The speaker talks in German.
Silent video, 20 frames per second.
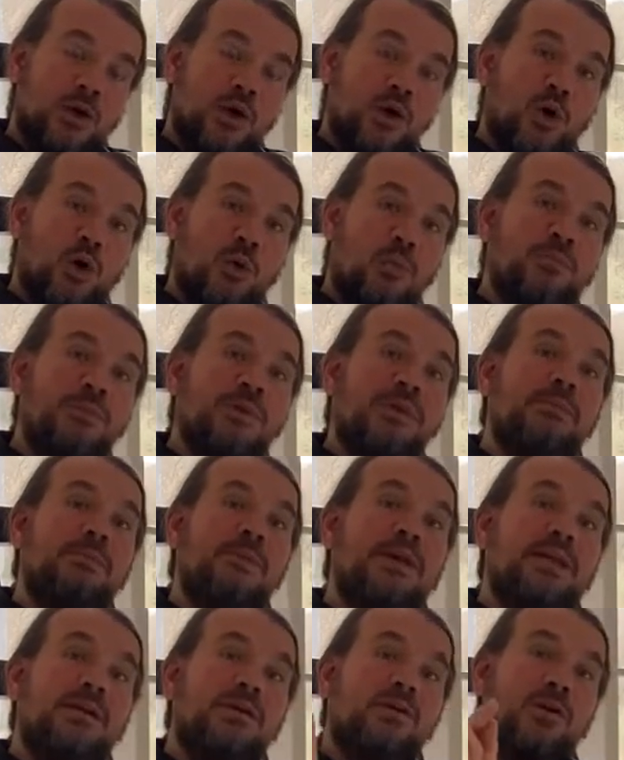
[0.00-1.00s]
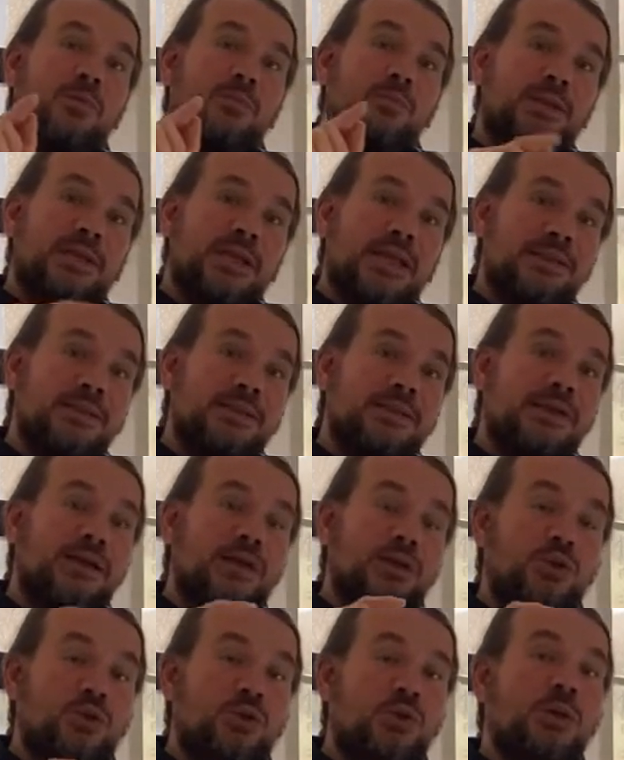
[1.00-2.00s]
um die Medienkompetenz
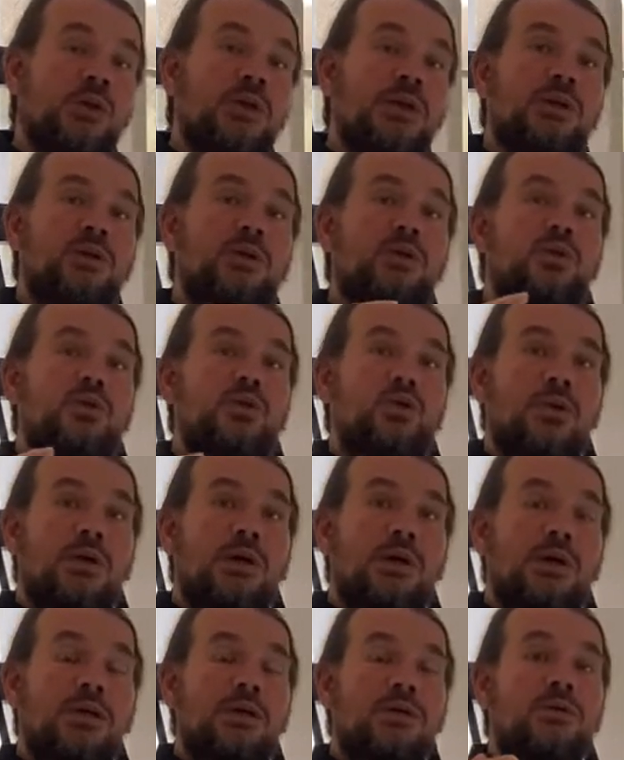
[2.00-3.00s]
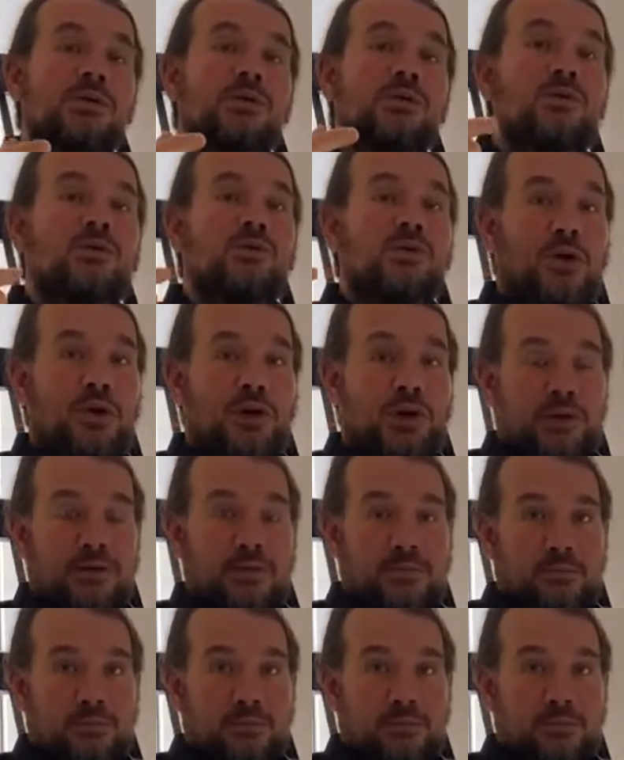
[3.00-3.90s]
ihrer Schülerinnen und Schüler zu fördern.